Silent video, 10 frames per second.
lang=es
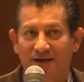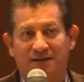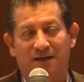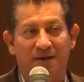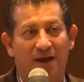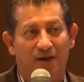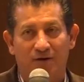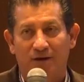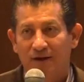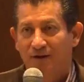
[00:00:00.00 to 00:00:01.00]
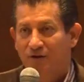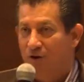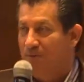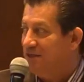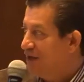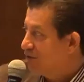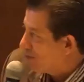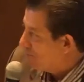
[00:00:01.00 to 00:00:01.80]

exterminador, yo me siento